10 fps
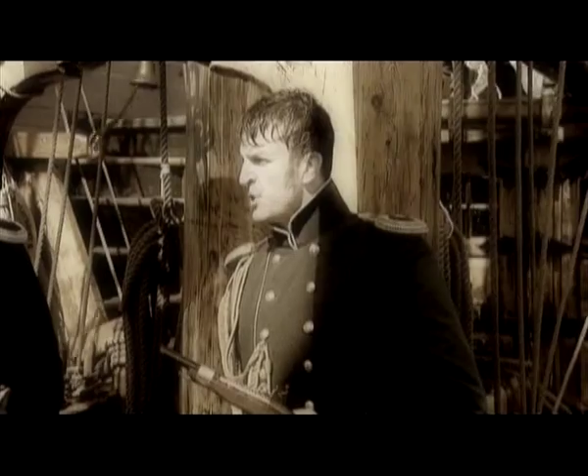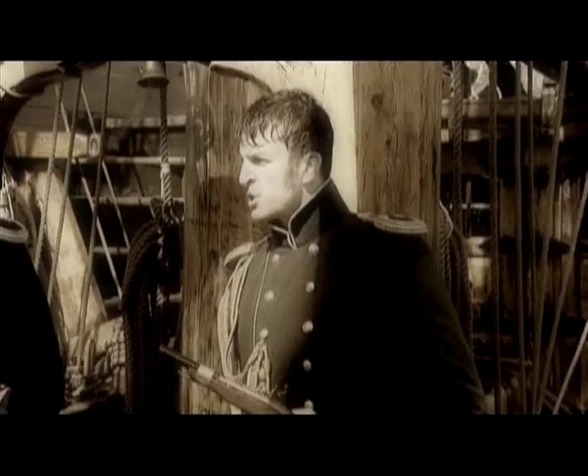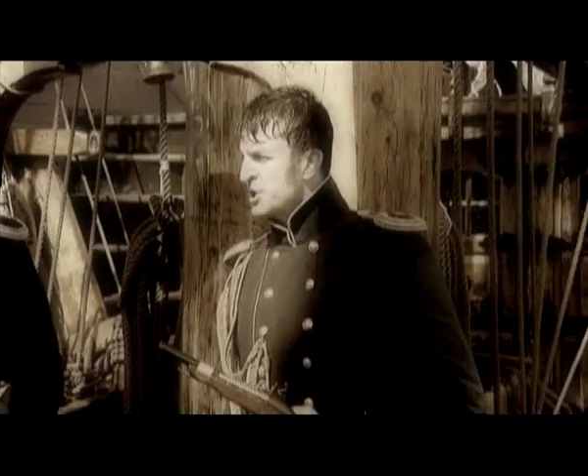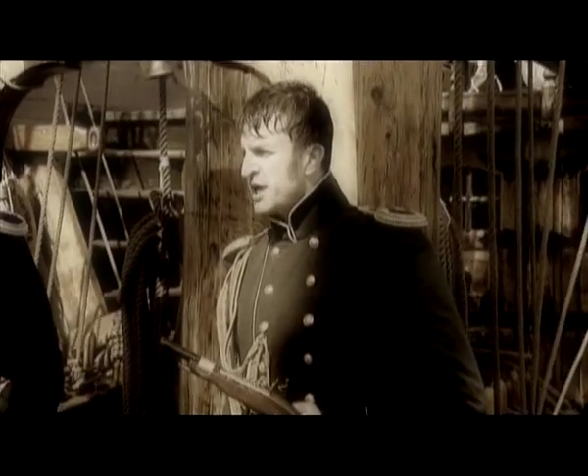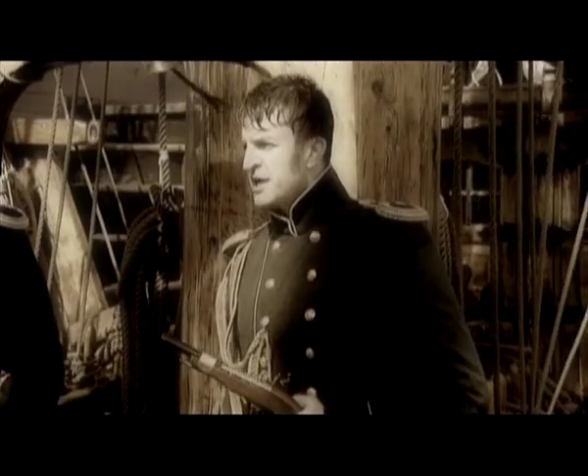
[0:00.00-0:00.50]

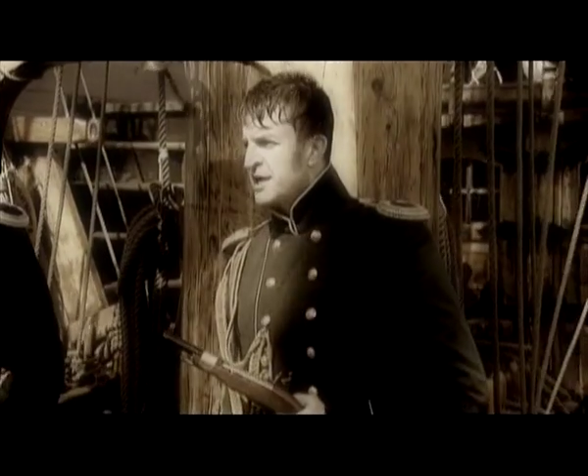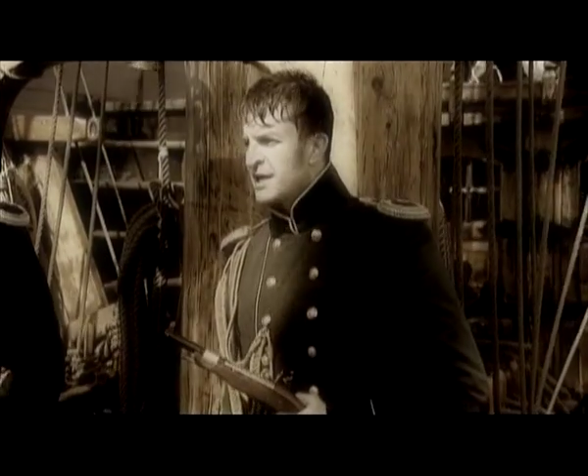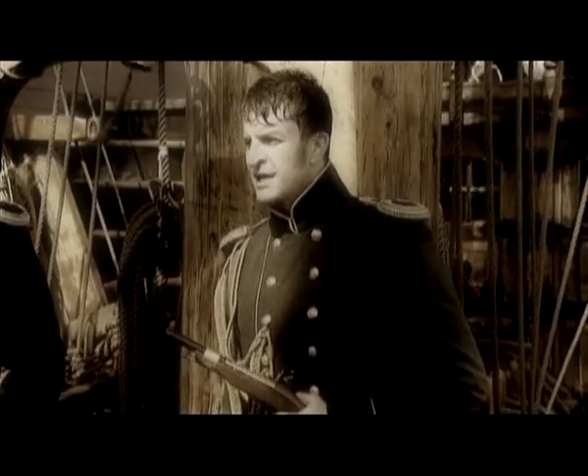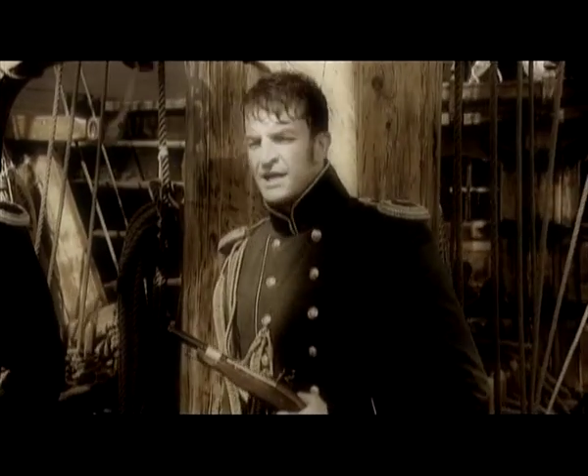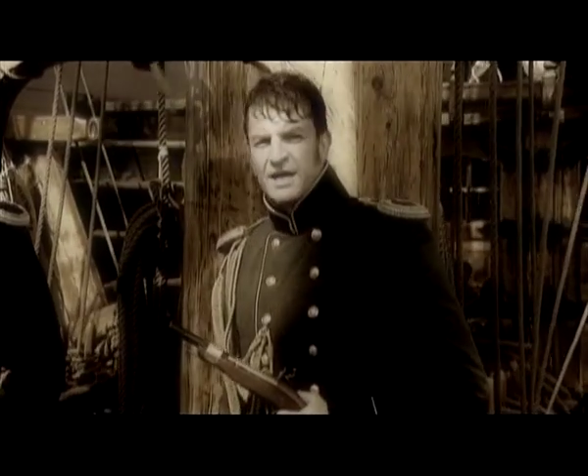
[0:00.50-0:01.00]

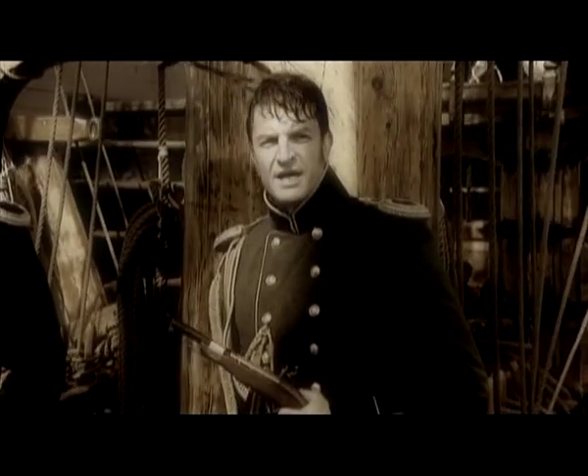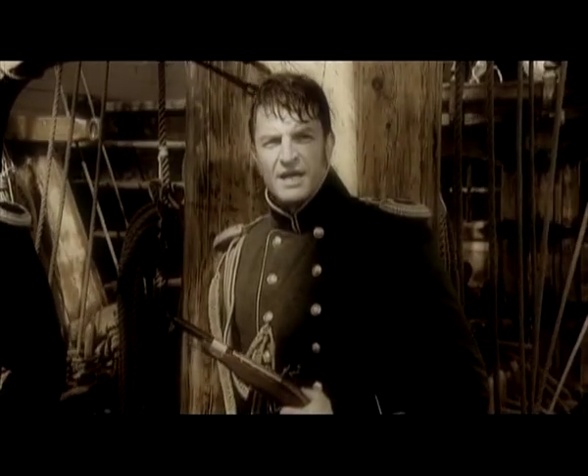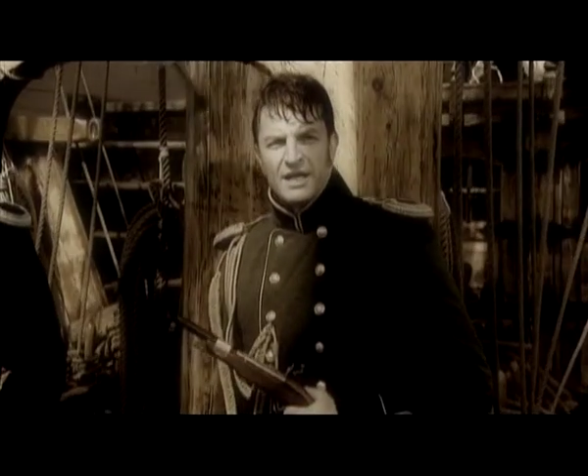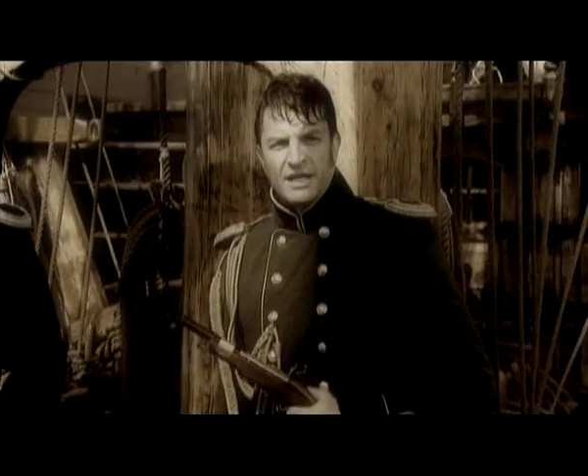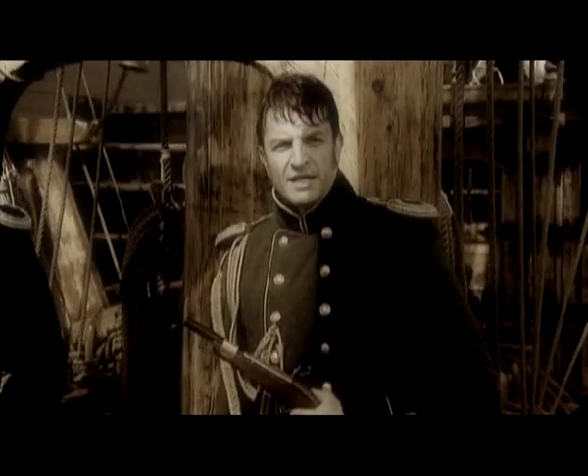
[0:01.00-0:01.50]
Возможно,
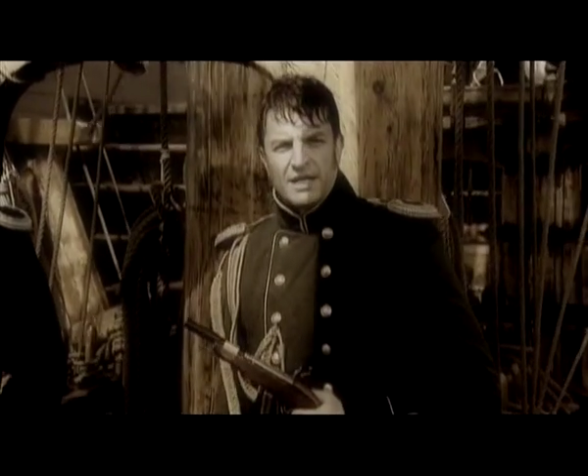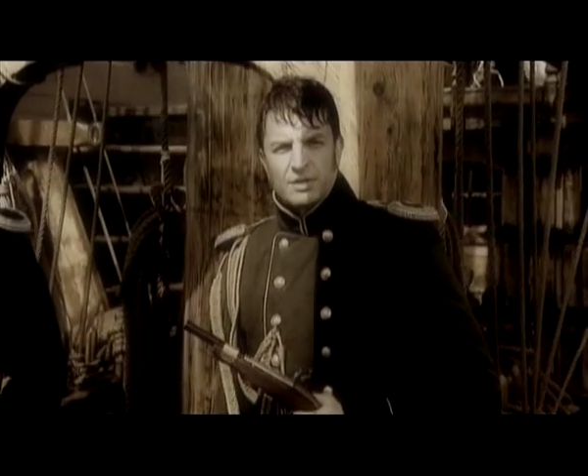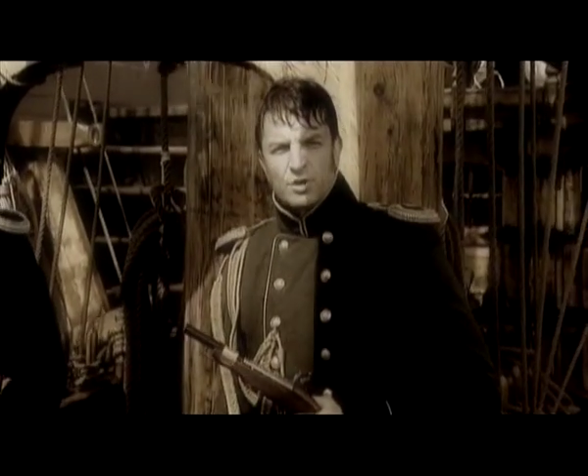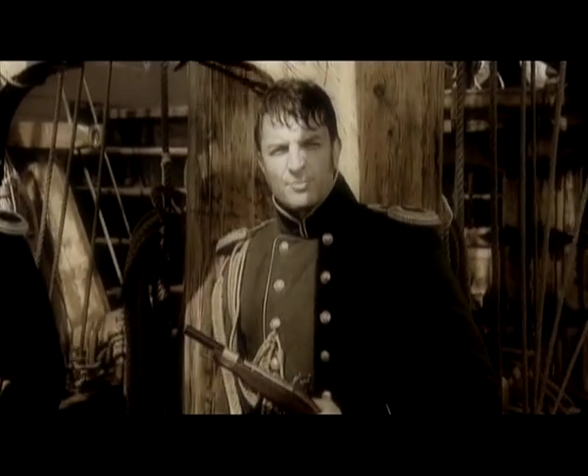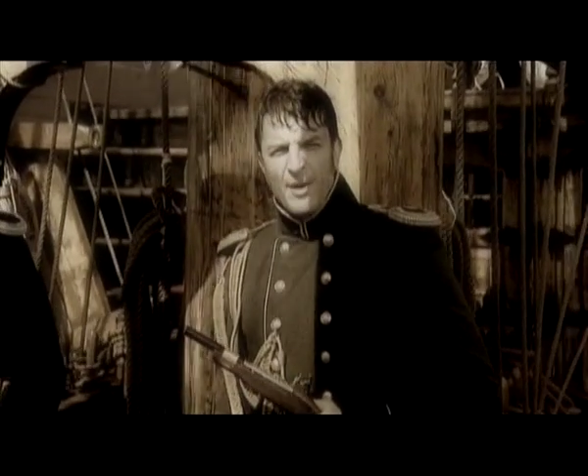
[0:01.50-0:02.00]

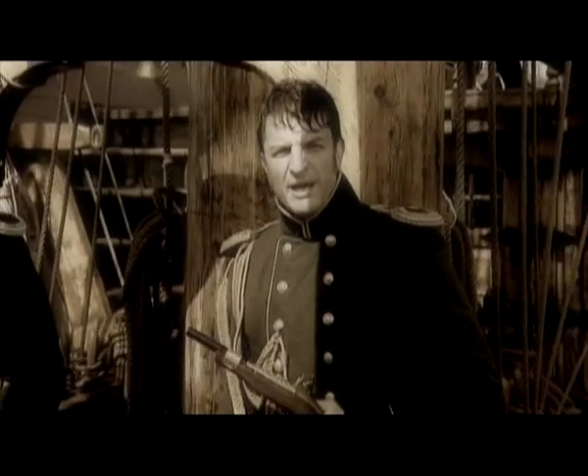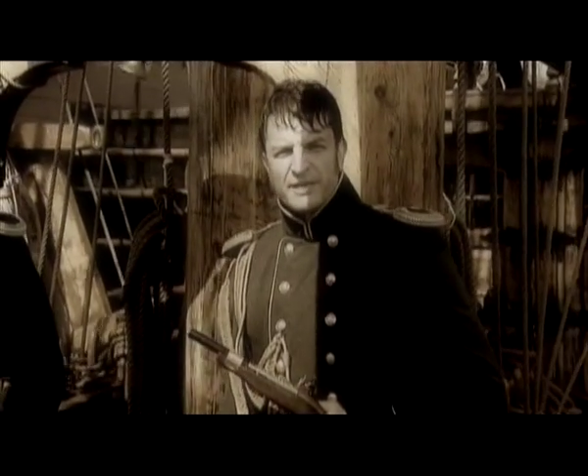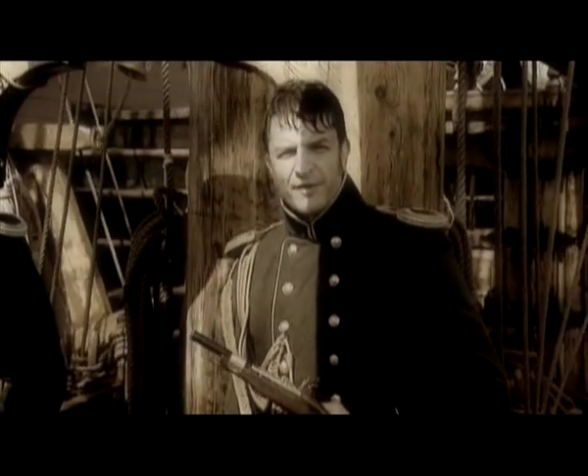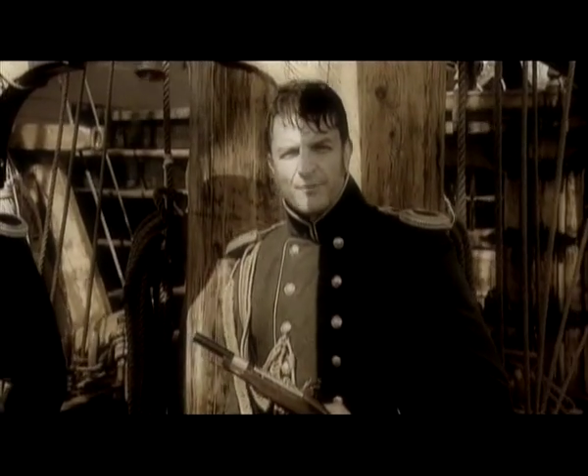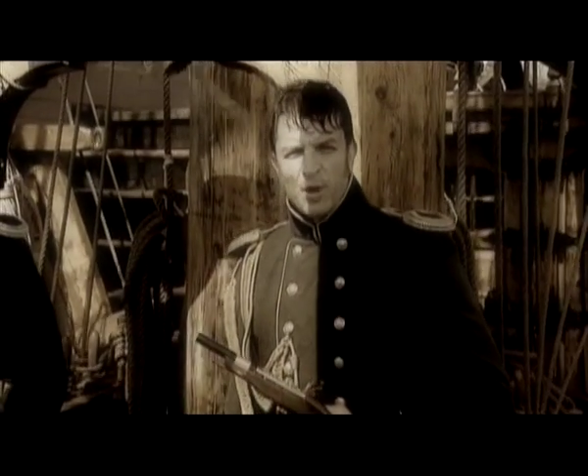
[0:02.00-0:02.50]

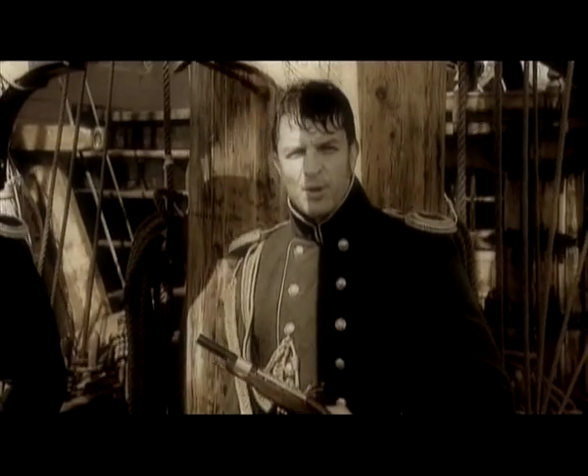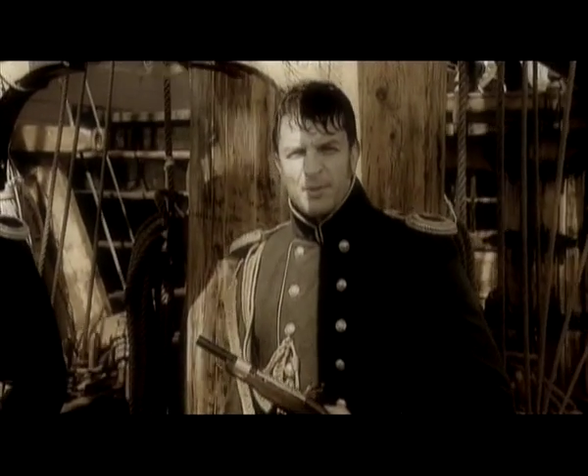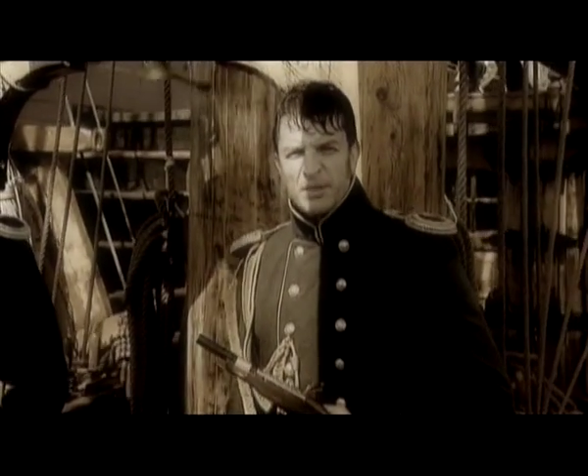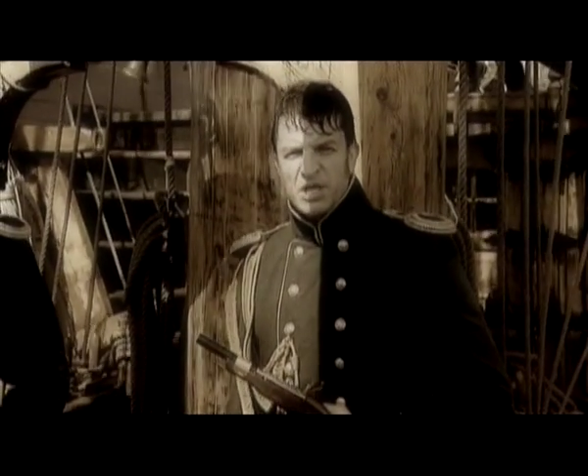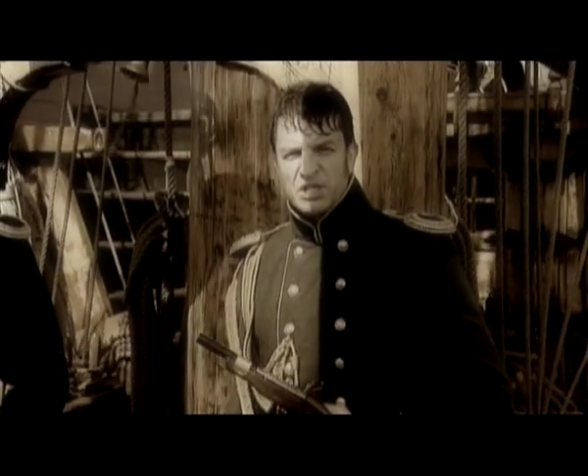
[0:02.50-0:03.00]
судьба этого боя